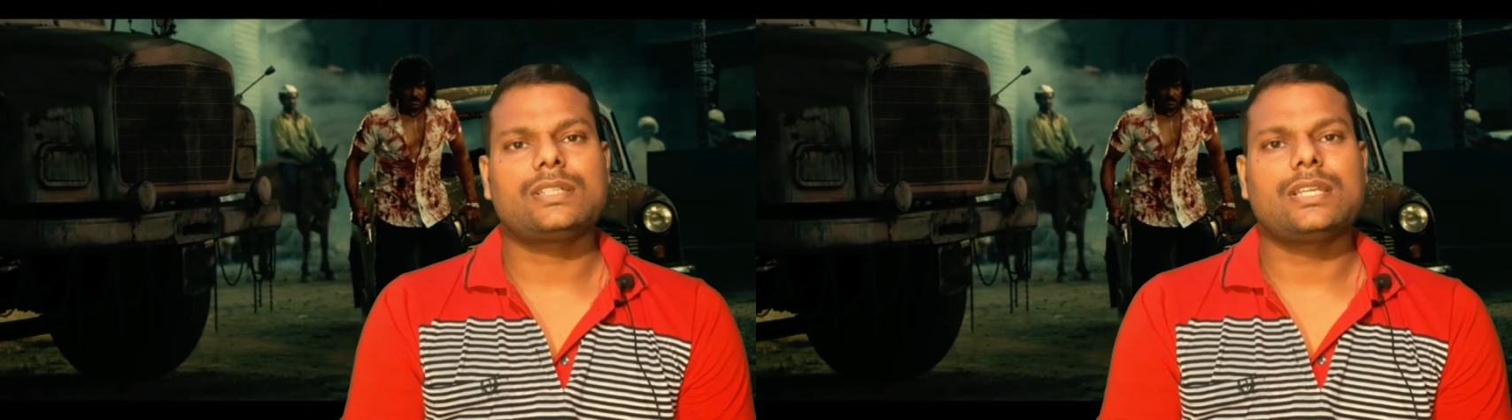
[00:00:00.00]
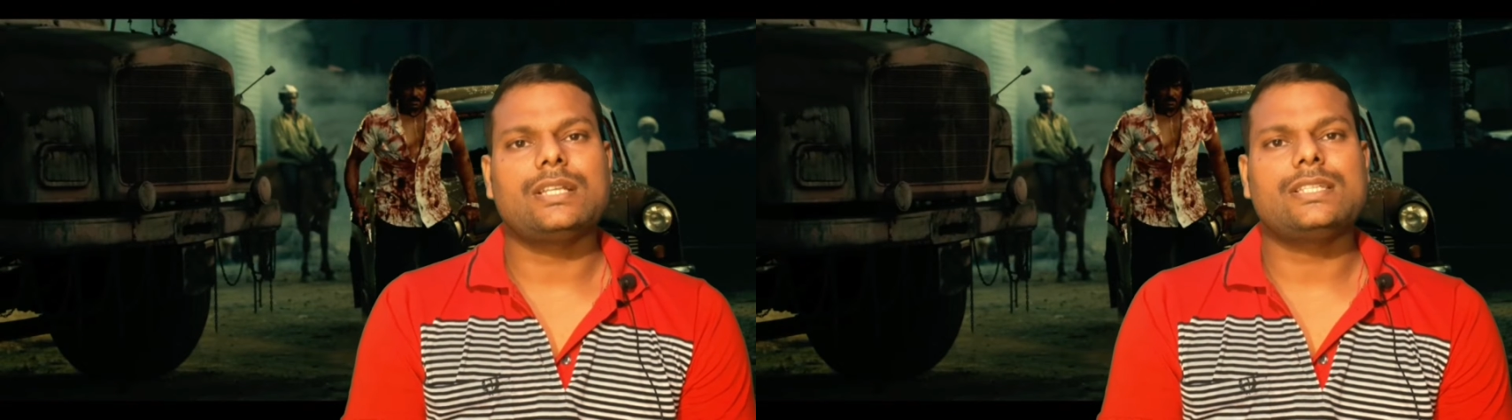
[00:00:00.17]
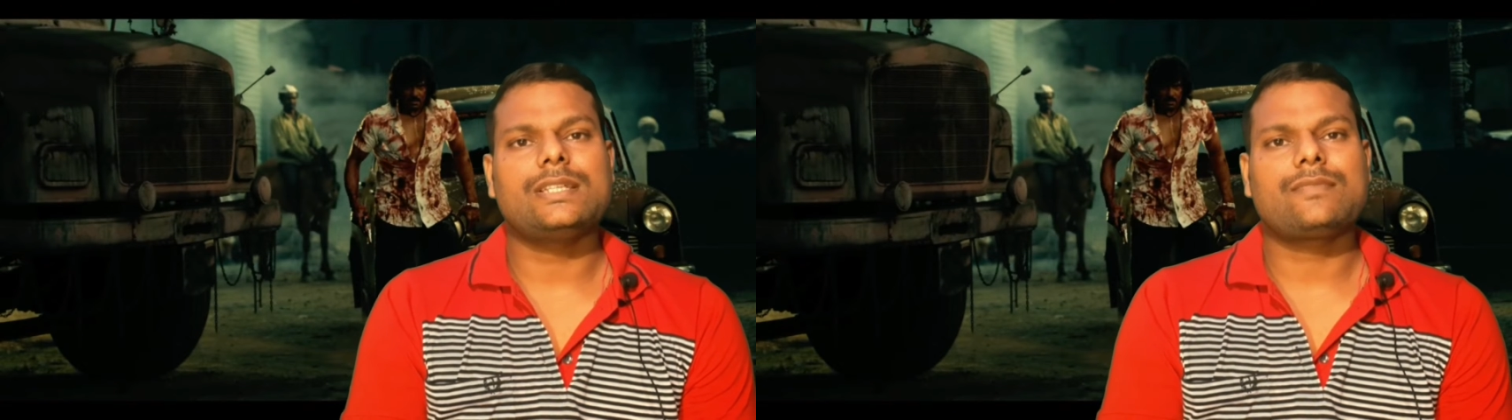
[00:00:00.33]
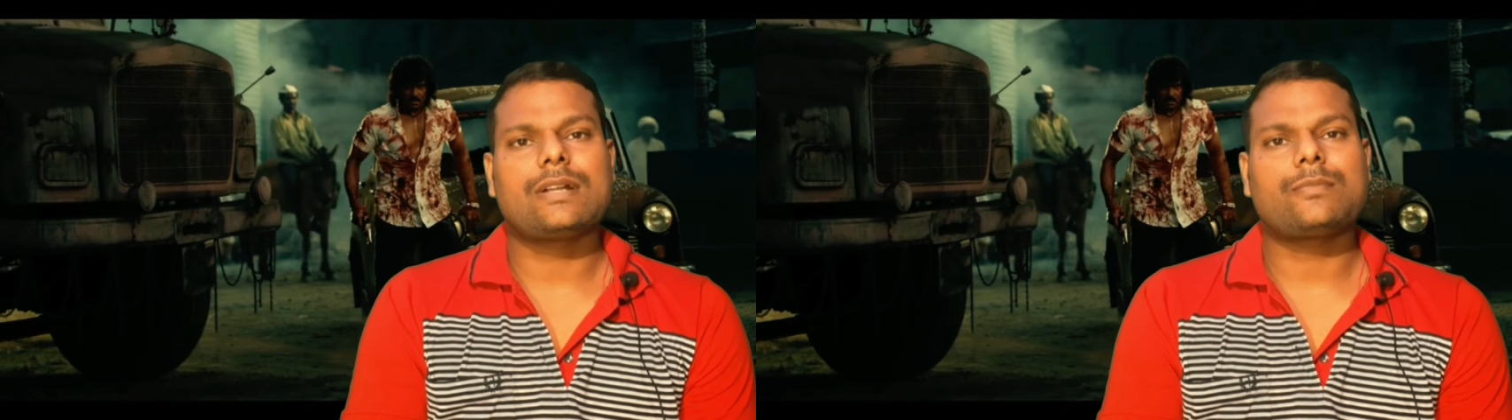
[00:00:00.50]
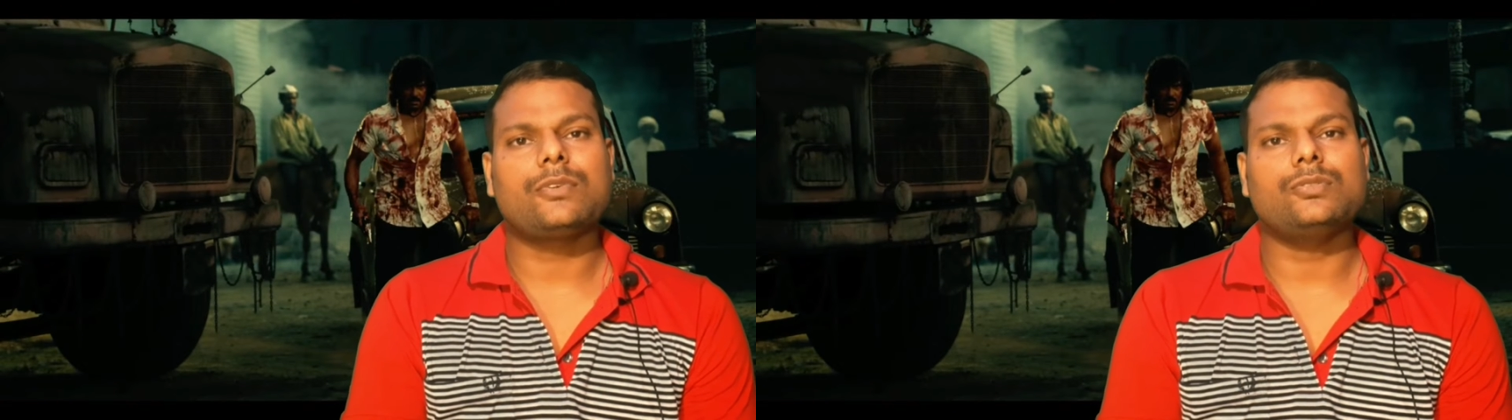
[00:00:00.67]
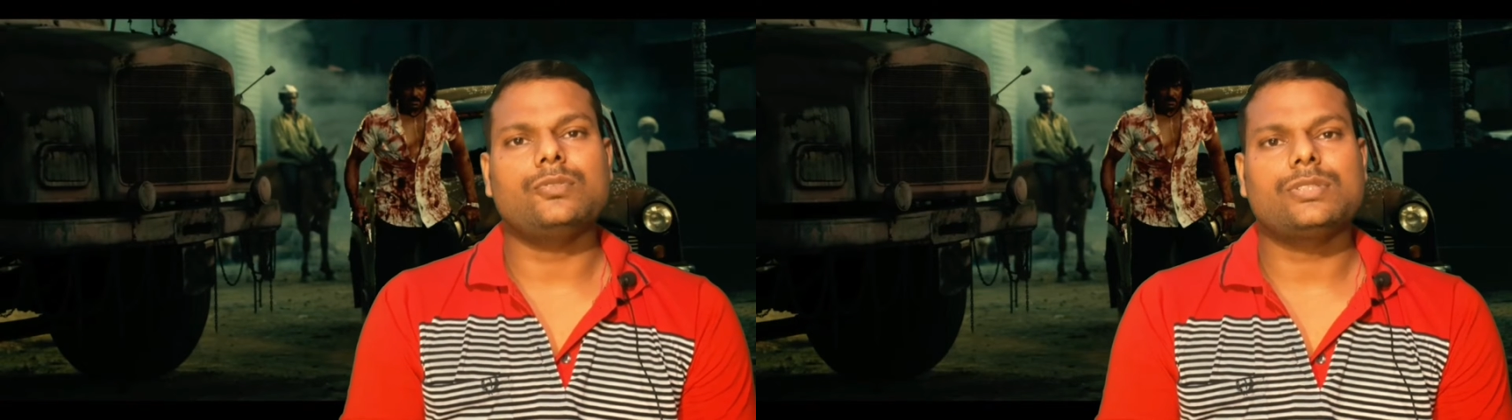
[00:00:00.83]
के का
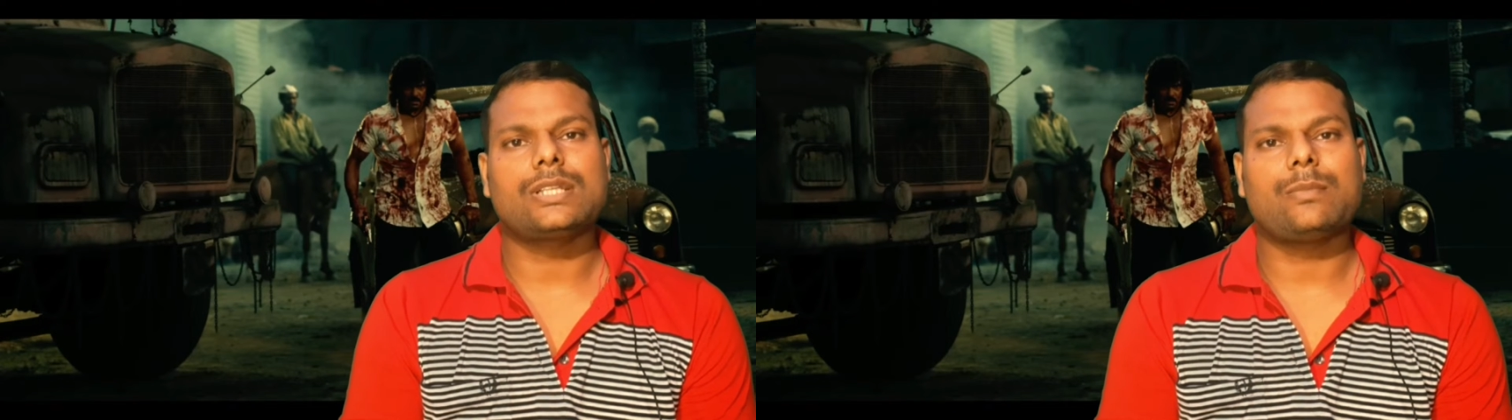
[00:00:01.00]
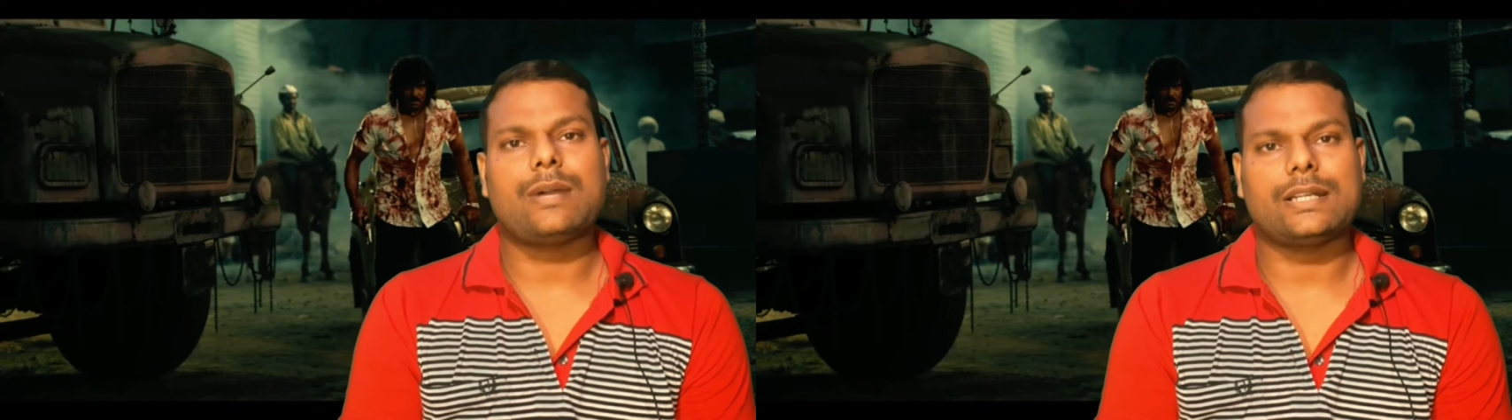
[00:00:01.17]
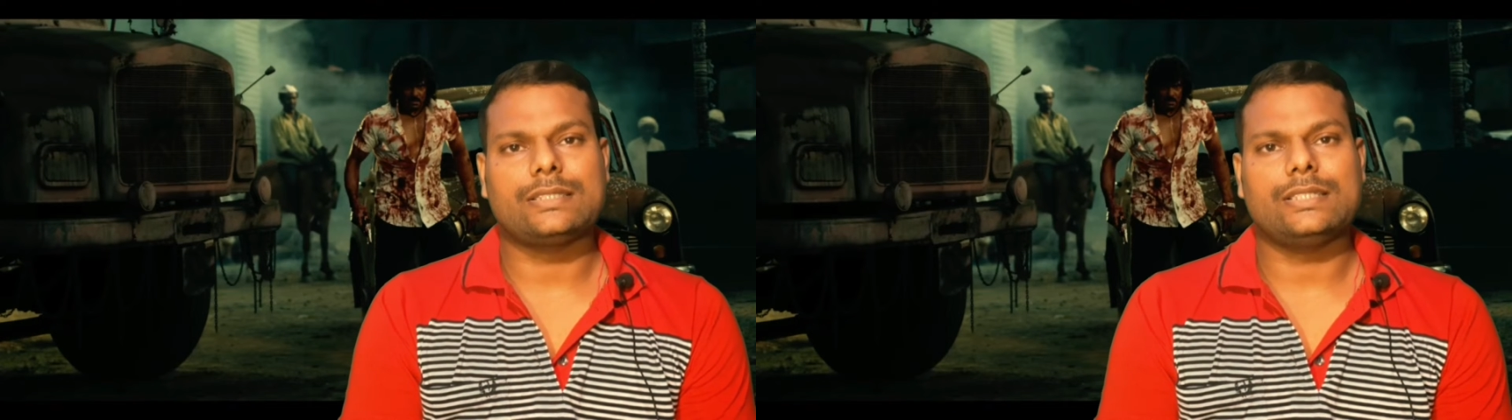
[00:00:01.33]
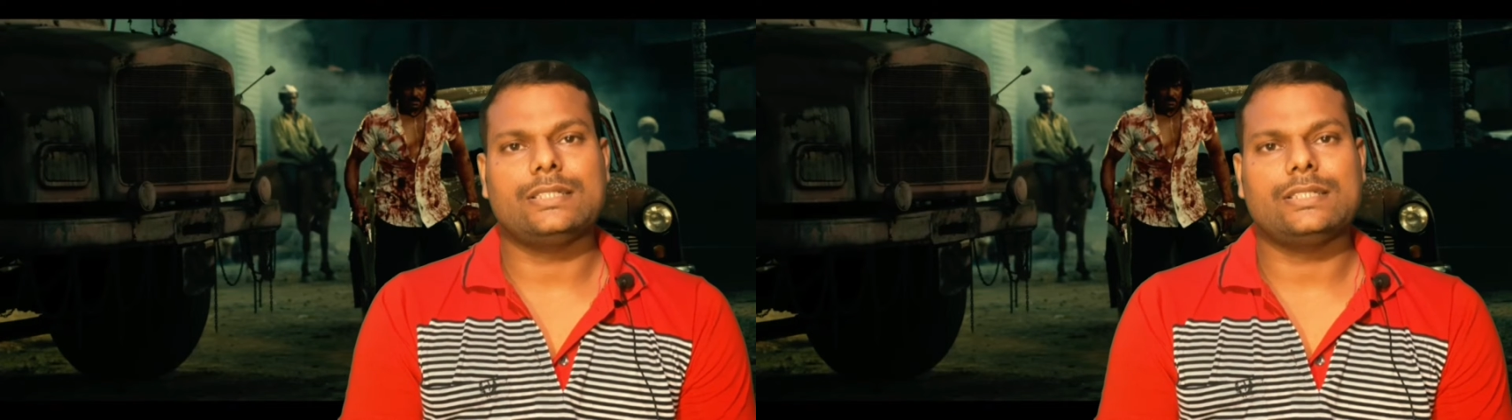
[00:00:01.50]
कोई दूसरा भाग